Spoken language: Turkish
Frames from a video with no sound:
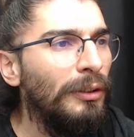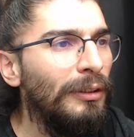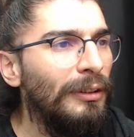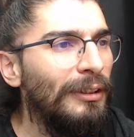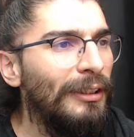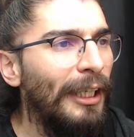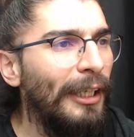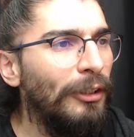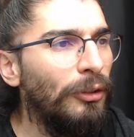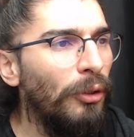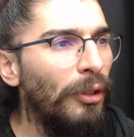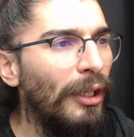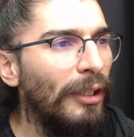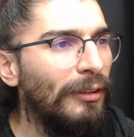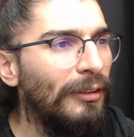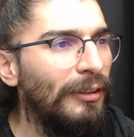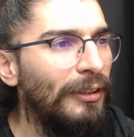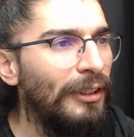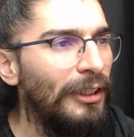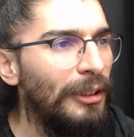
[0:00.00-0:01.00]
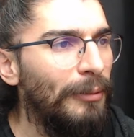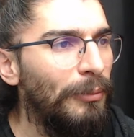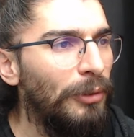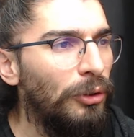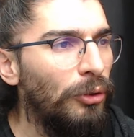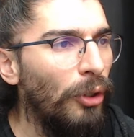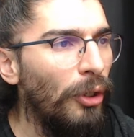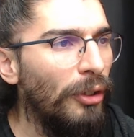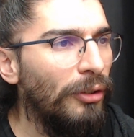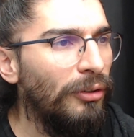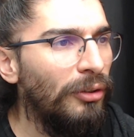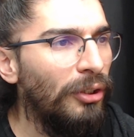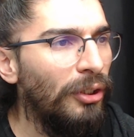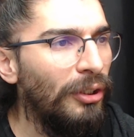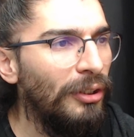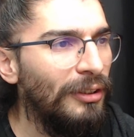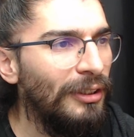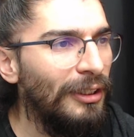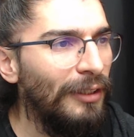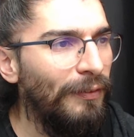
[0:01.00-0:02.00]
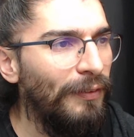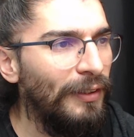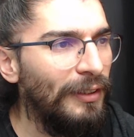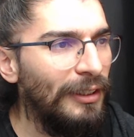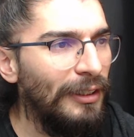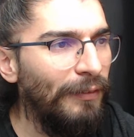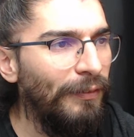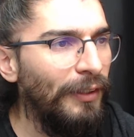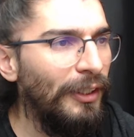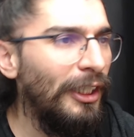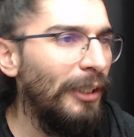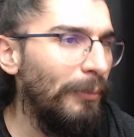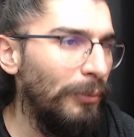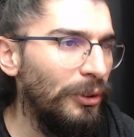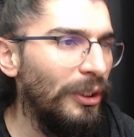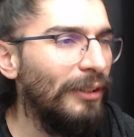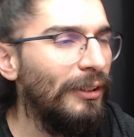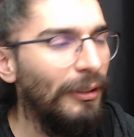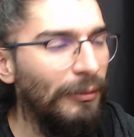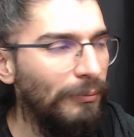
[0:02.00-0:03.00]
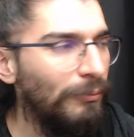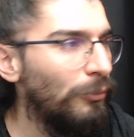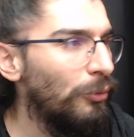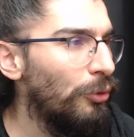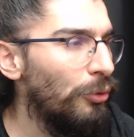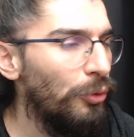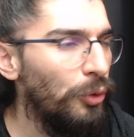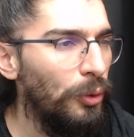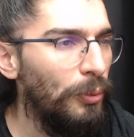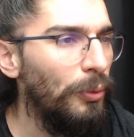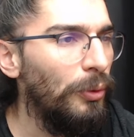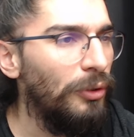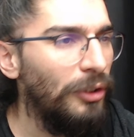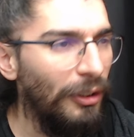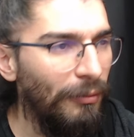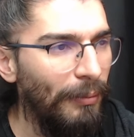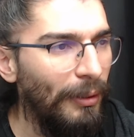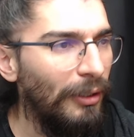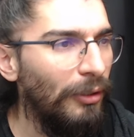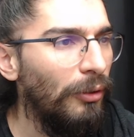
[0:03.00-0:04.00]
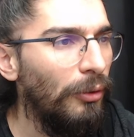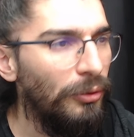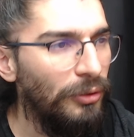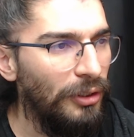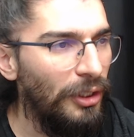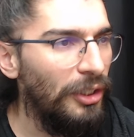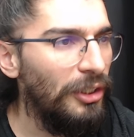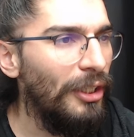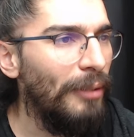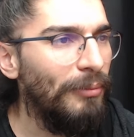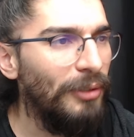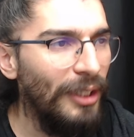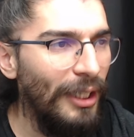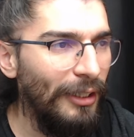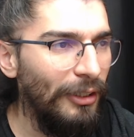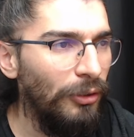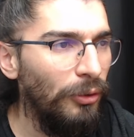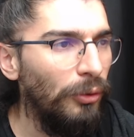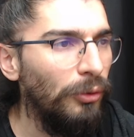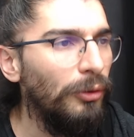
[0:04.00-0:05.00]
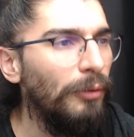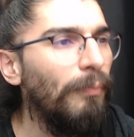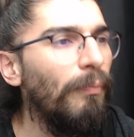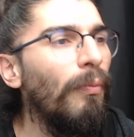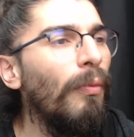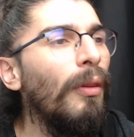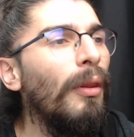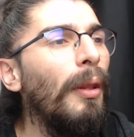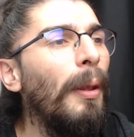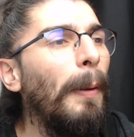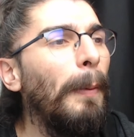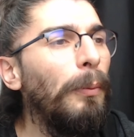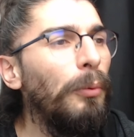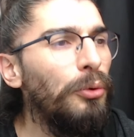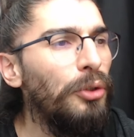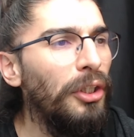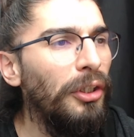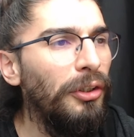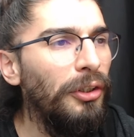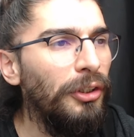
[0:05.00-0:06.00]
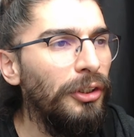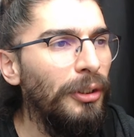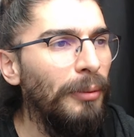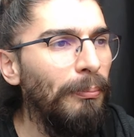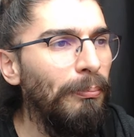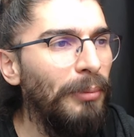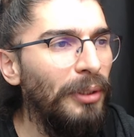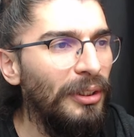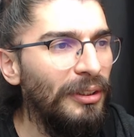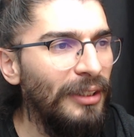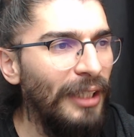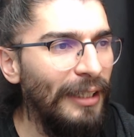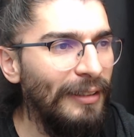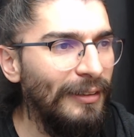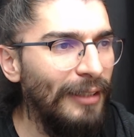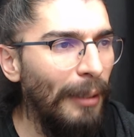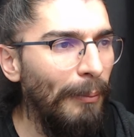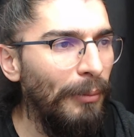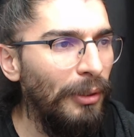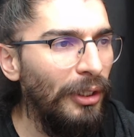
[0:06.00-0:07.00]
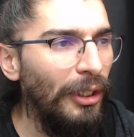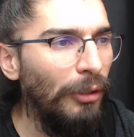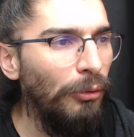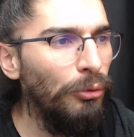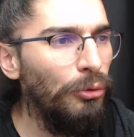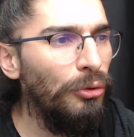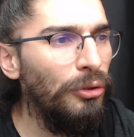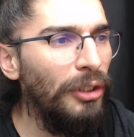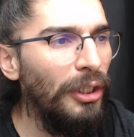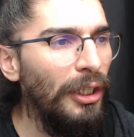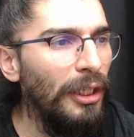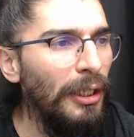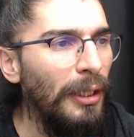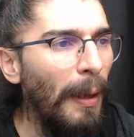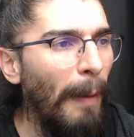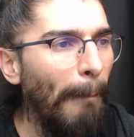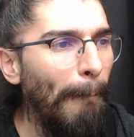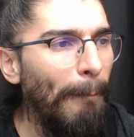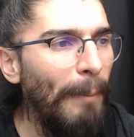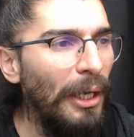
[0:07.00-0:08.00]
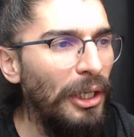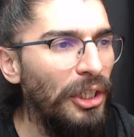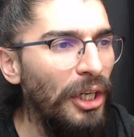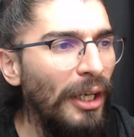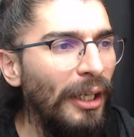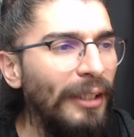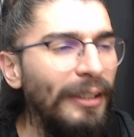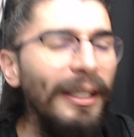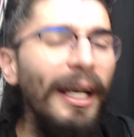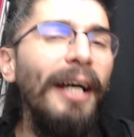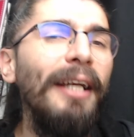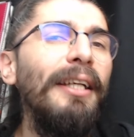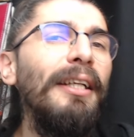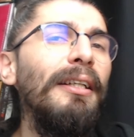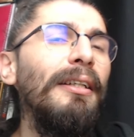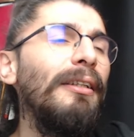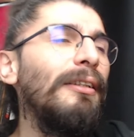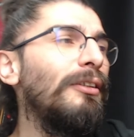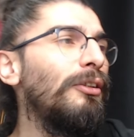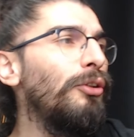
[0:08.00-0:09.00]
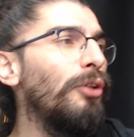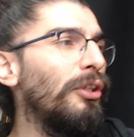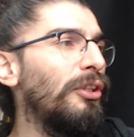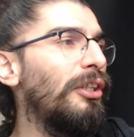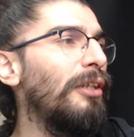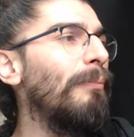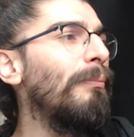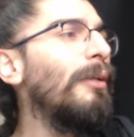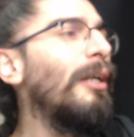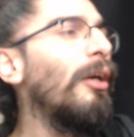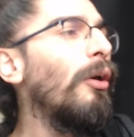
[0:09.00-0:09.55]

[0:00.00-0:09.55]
8, 16, 24, 0, 0 ki bu zaten 3'ün kübü olacak. Belki göstereceğim sakin olun. 3 indirdim 1 81. 3 üzeri 5. Yani diyor ki